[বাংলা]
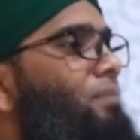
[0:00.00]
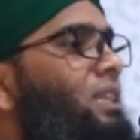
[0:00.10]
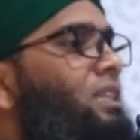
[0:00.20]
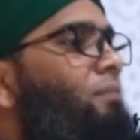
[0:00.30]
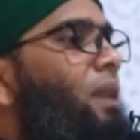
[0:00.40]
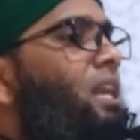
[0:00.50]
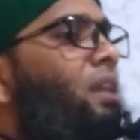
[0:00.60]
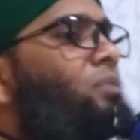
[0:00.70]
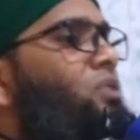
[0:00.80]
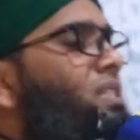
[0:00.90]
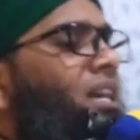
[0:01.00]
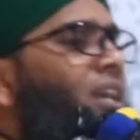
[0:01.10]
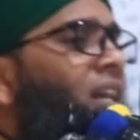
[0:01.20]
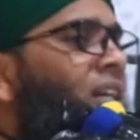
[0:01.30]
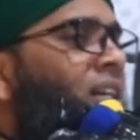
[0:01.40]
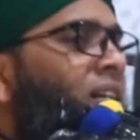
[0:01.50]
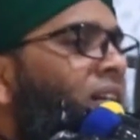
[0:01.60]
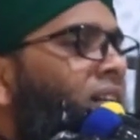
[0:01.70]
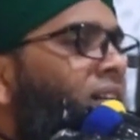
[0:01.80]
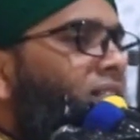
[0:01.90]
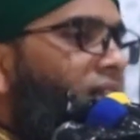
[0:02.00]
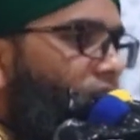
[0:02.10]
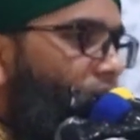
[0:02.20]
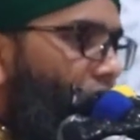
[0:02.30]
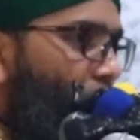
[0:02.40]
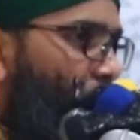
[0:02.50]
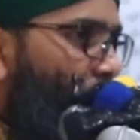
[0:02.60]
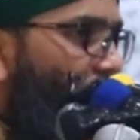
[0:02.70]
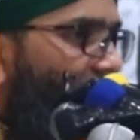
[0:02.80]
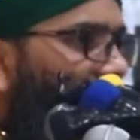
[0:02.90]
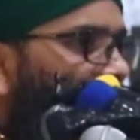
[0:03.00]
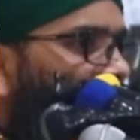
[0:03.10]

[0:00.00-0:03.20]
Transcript: যে মানতে পারে না বোঝা যায় না যে রাসুলের শত্রু সে